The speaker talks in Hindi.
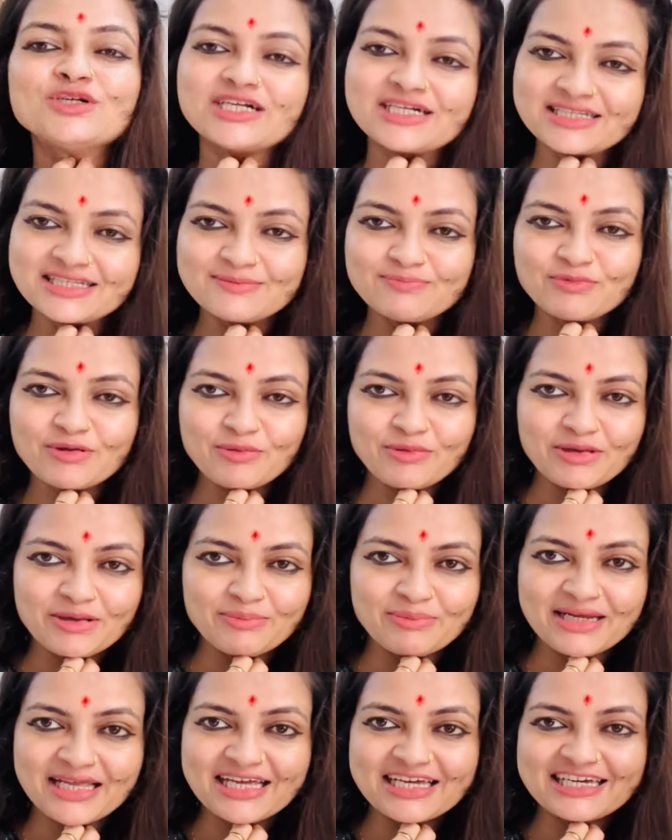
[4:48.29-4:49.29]
गर्दन पे भी
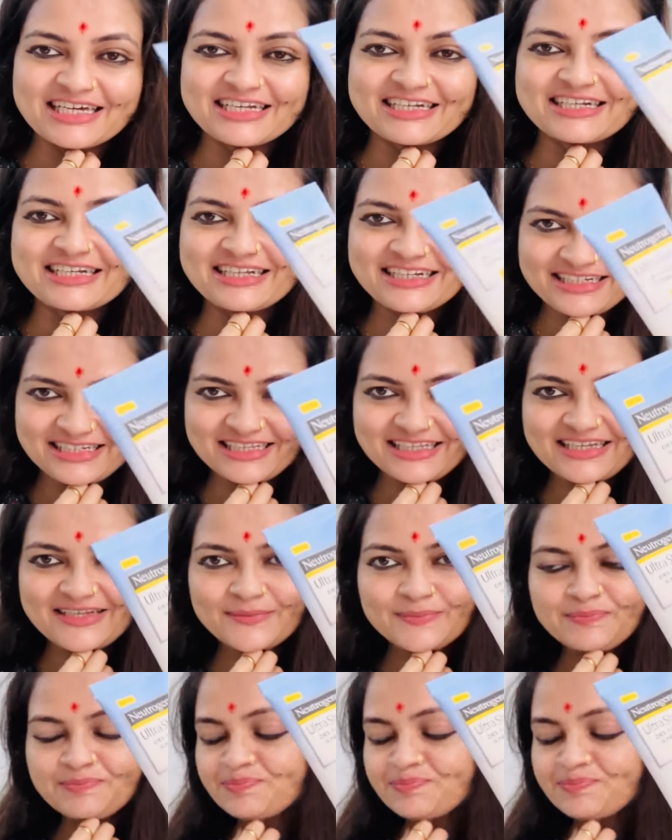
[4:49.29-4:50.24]
अप्लाई करना है ठीक है